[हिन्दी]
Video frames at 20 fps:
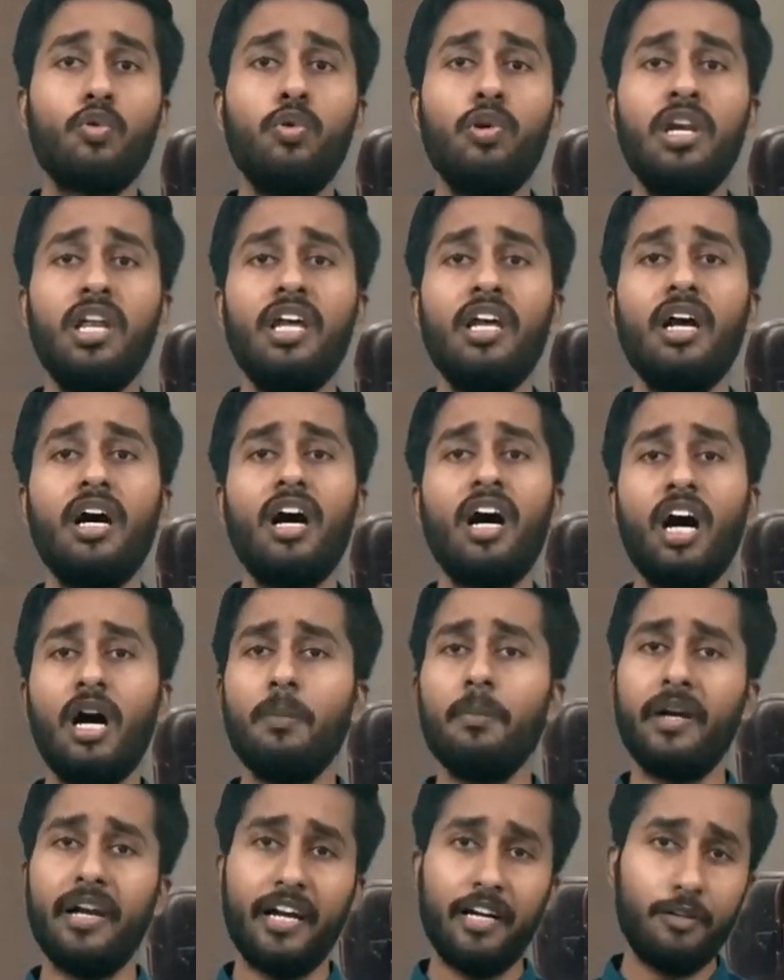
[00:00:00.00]
खुले
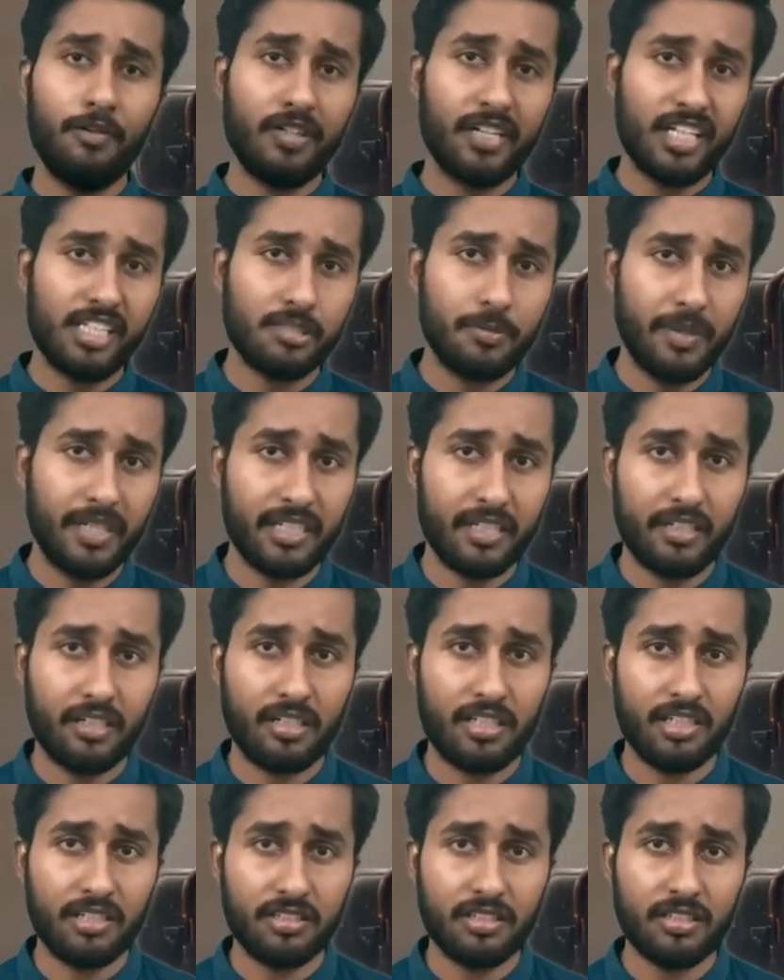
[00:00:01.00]
आम एडवर्टाइजमेंट
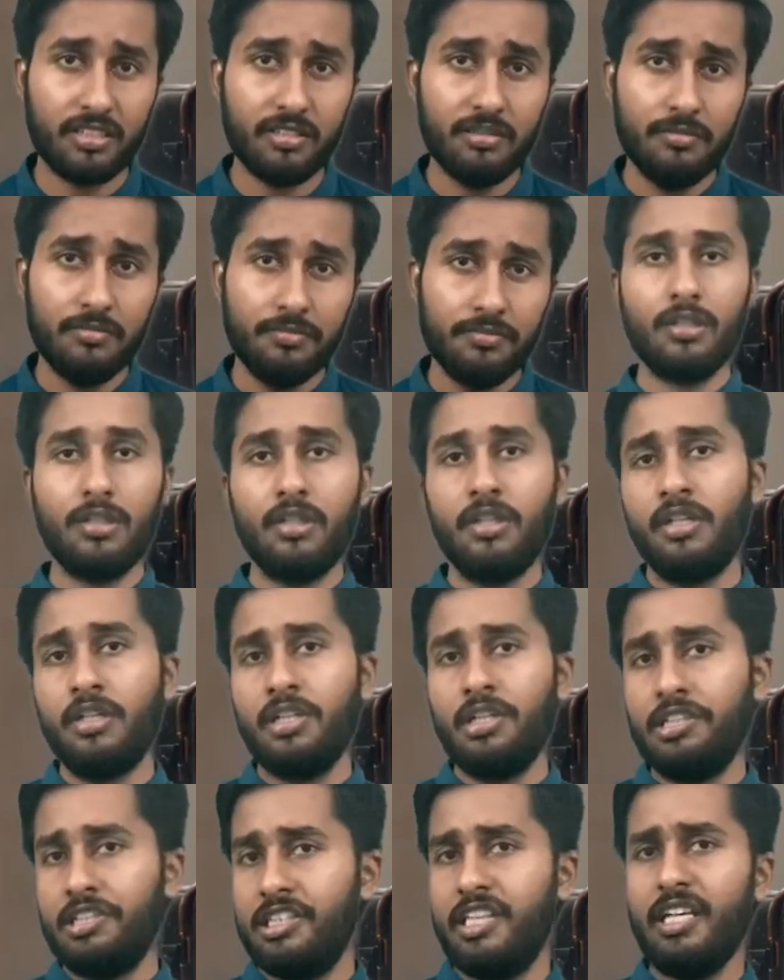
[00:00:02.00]
कर रही थी
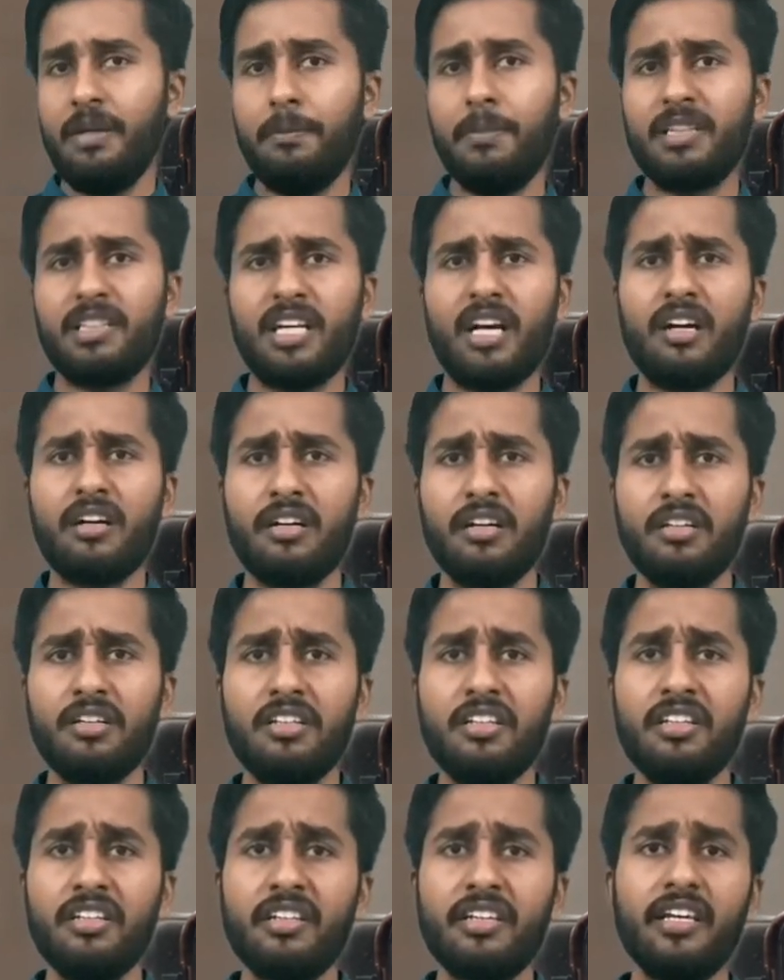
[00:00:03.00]
ये बताकर
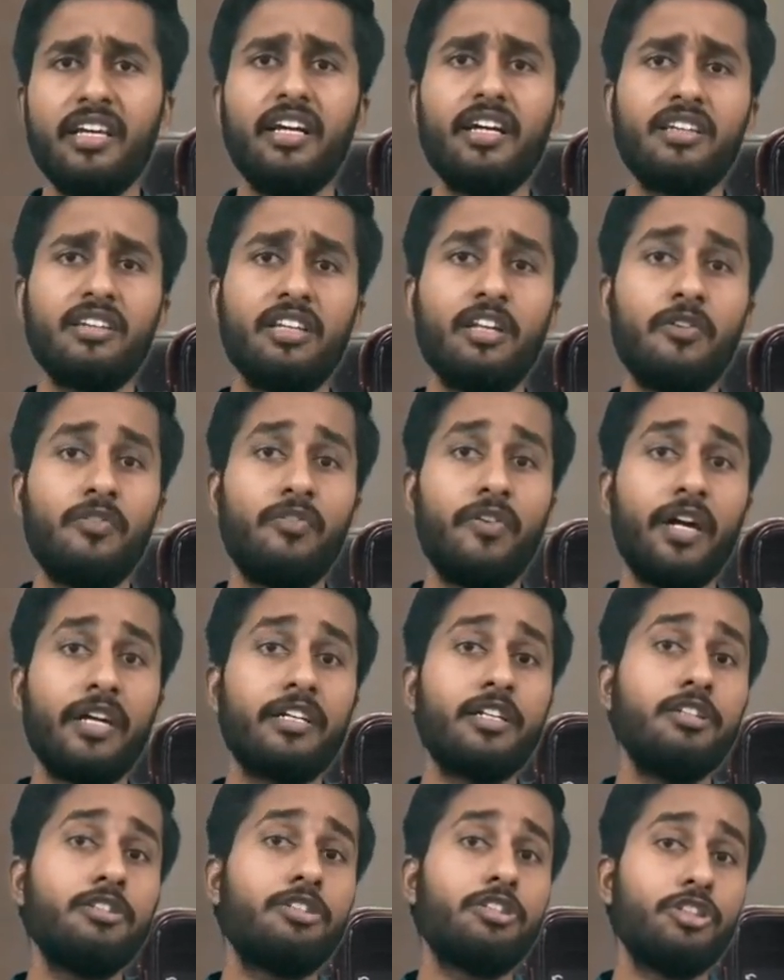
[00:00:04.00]
कि इनके अंदर
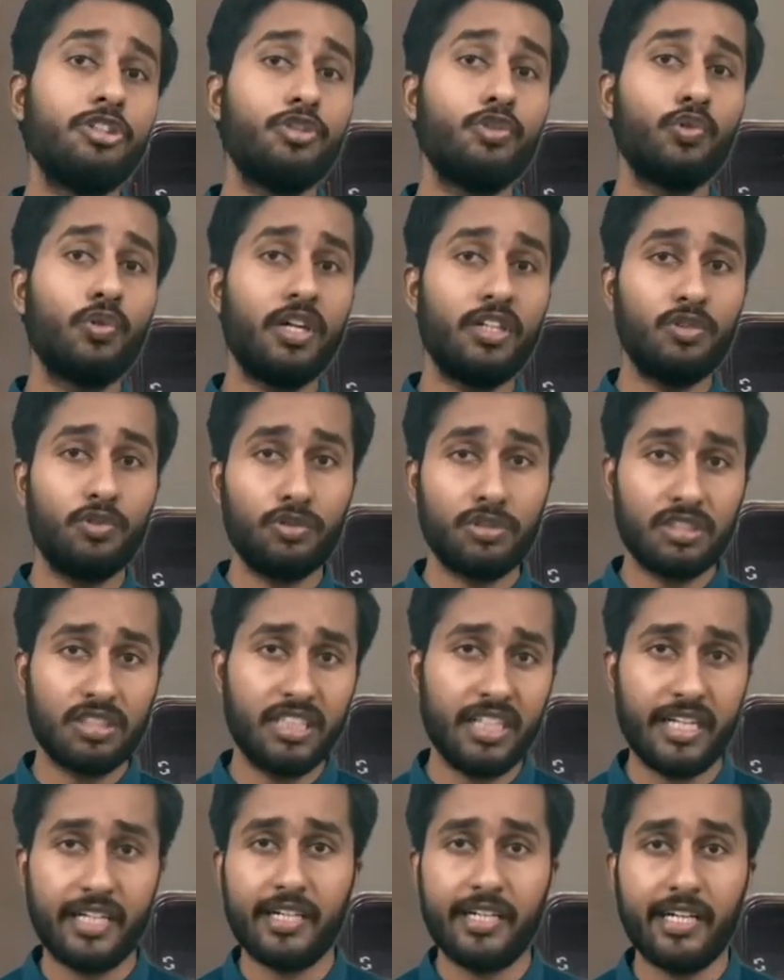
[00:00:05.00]
फैटल टिश्यू का यूज
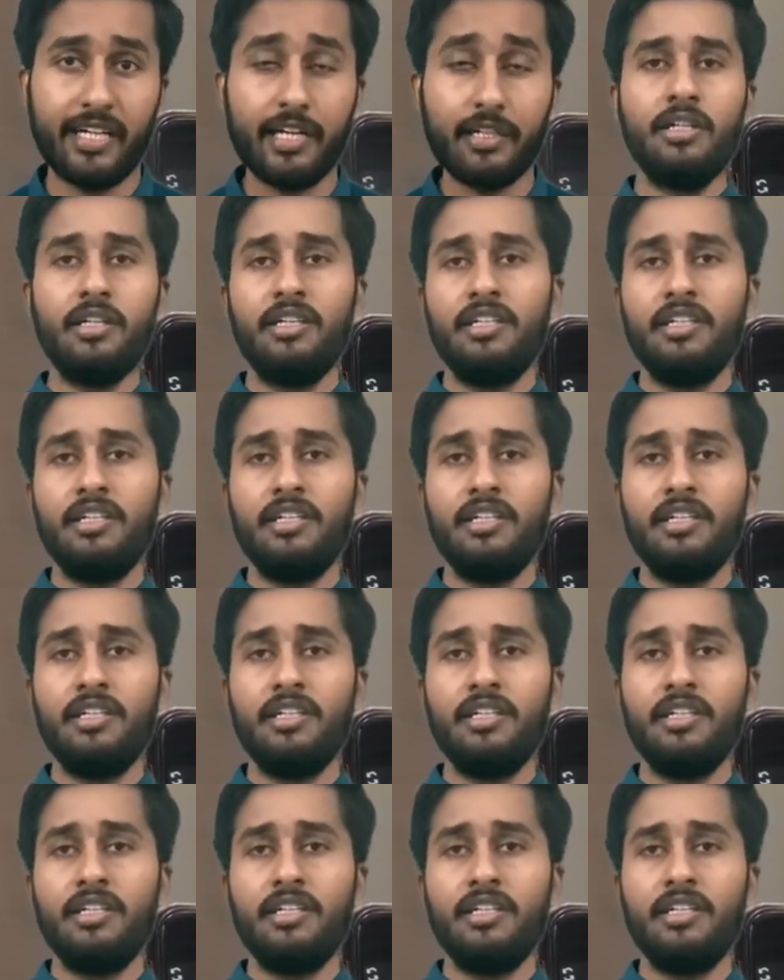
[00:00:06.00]
किया गया है